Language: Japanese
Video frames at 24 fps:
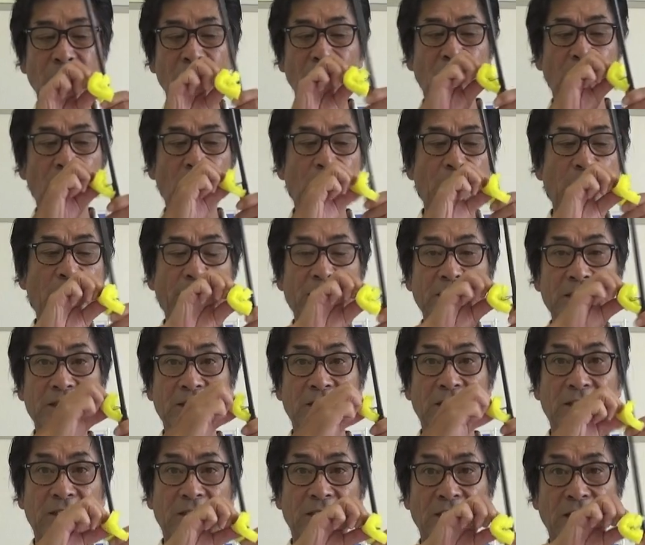こう回し
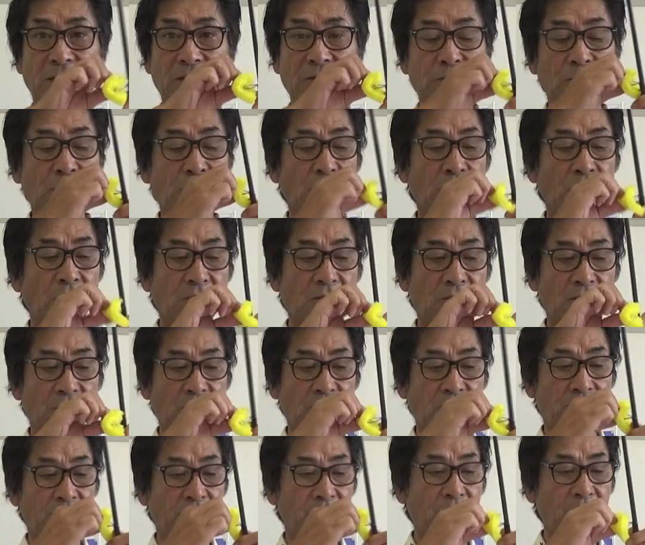ていただくと
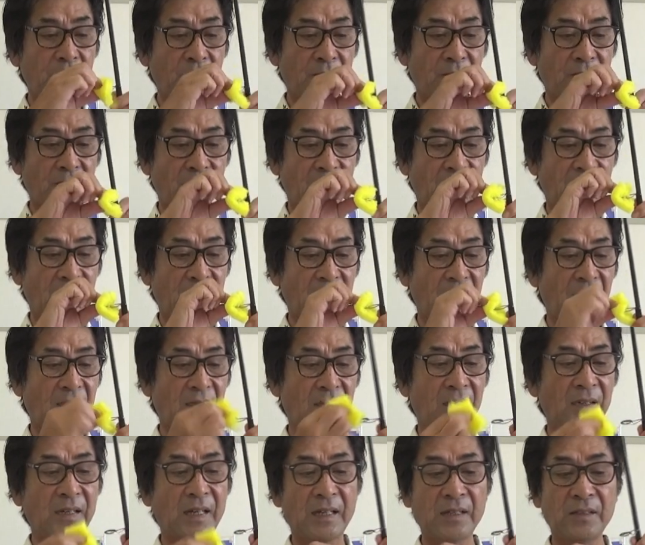
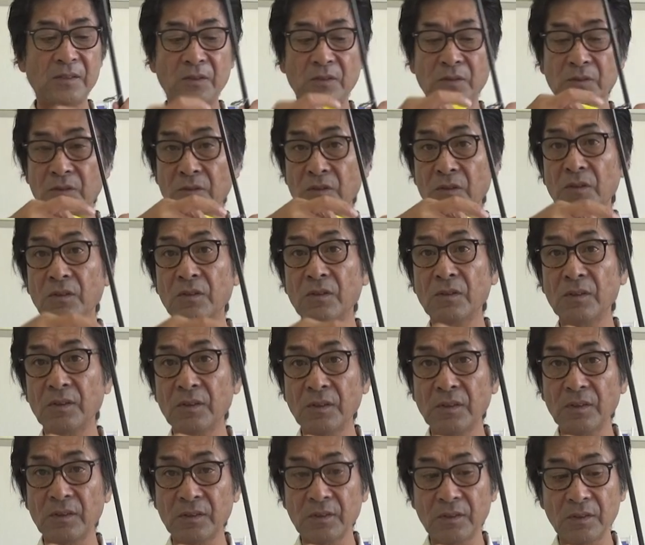ガイドの
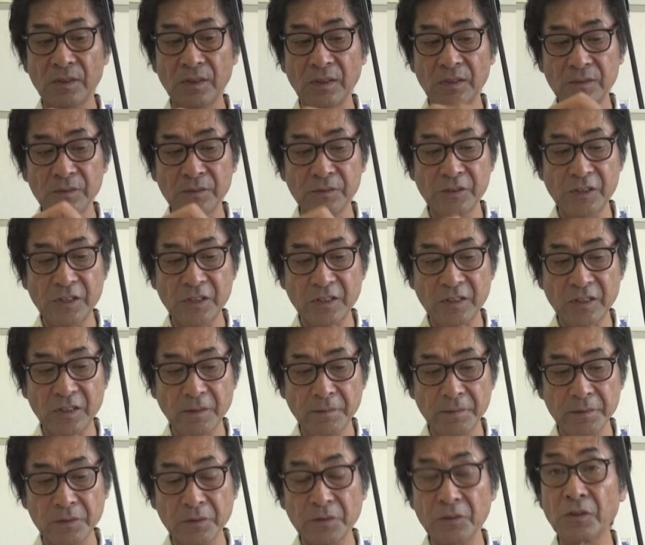内
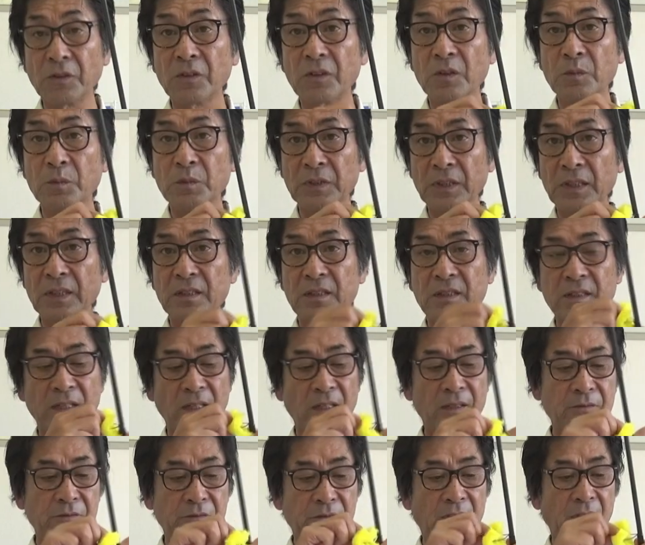側の汚れもねき
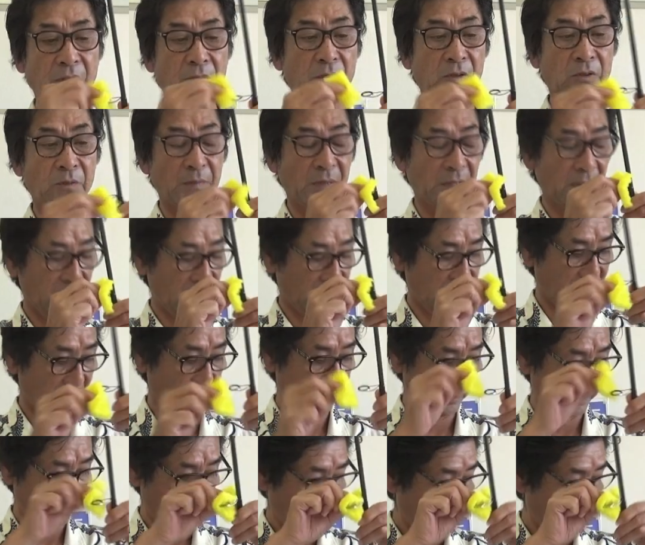れいに拭け取ります